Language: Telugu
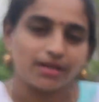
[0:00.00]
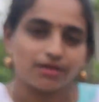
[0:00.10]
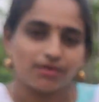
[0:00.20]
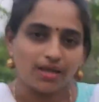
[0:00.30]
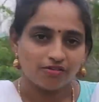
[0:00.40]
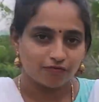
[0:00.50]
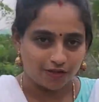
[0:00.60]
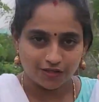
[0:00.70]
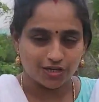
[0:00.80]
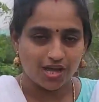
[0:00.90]
ఎక్కువై
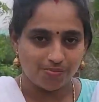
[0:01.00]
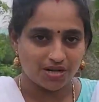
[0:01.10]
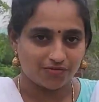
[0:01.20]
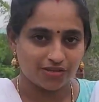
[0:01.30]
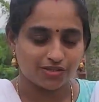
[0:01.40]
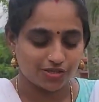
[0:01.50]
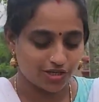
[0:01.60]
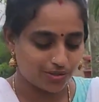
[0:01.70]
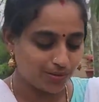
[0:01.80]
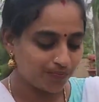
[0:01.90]
ఫస్ట్కి అన్నమాట ఫస్ట్
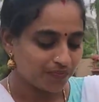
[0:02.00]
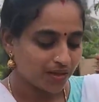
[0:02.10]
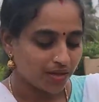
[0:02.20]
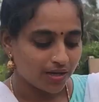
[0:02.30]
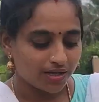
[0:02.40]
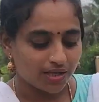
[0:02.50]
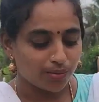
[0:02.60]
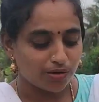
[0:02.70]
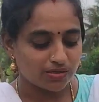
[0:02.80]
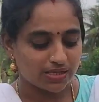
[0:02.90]
చెట్టు
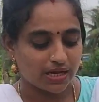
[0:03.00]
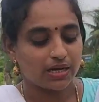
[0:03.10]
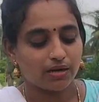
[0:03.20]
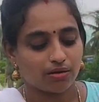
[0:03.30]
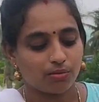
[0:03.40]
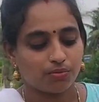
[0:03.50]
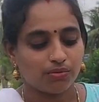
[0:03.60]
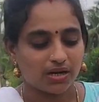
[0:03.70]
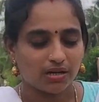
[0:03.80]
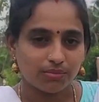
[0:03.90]
ఇదేమో సెకండ్ క్రాప్
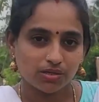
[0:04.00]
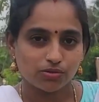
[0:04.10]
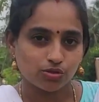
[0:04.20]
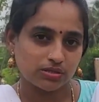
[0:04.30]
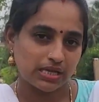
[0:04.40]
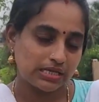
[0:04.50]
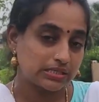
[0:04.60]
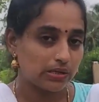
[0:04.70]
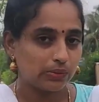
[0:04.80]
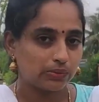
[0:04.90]
అంటే మనకు కొంచెం సైజ్
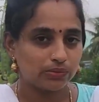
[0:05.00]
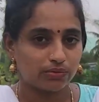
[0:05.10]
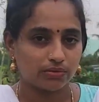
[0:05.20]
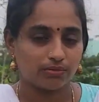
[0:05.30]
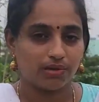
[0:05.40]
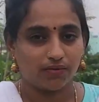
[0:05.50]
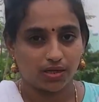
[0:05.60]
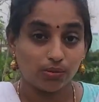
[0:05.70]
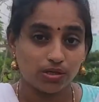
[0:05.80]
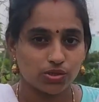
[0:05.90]
తగ్గుతూ ఉంటుంది మనం
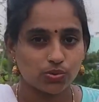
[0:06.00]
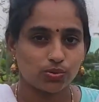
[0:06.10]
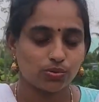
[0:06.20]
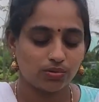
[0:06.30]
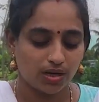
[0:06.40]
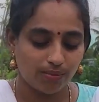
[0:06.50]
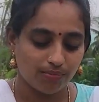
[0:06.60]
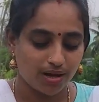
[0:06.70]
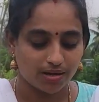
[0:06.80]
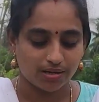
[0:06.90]
ఏ ఒకటి ఇచ్చుకుంటుంటే
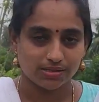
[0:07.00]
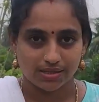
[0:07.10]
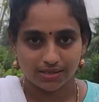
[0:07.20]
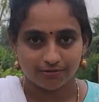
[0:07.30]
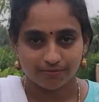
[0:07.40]
బాగా కాస్తాయి